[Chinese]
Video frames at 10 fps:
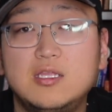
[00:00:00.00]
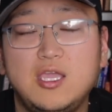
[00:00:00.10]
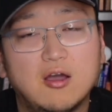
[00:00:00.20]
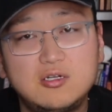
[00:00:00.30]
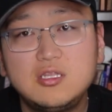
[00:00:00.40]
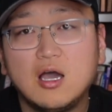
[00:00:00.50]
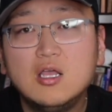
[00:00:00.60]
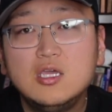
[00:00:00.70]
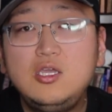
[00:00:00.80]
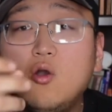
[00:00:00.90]
你要知道，
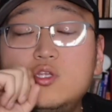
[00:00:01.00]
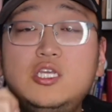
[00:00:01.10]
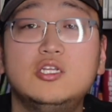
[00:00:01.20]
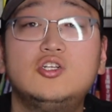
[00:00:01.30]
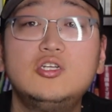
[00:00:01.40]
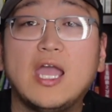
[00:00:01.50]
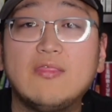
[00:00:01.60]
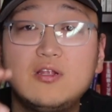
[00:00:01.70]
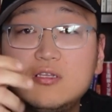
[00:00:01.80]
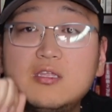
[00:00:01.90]
药企值
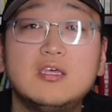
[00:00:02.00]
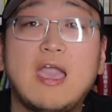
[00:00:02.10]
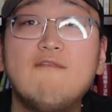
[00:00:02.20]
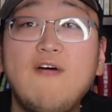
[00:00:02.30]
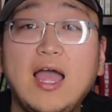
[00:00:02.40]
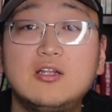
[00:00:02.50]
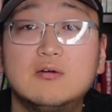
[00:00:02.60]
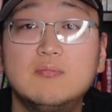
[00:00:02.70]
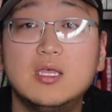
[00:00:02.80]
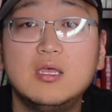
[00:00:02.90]
钱的是它的研发
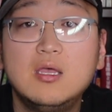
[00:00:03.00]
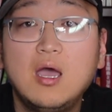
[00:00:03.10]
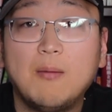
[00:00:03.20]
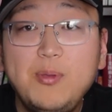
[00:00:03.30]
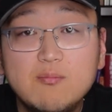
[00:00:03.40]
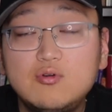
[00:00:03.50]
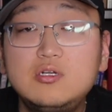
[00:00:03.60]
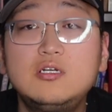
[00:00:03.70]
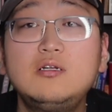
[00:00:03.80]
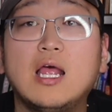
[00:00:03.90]
成本啊，并不
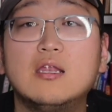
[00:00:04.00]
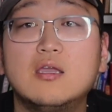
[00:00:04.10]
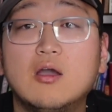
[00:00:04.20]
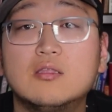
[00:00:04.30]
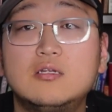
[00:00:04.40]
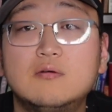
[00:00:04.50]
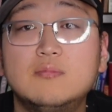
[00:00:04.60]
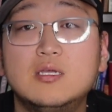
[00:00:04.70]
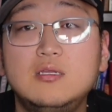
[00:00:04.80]
是生产这个药的成本。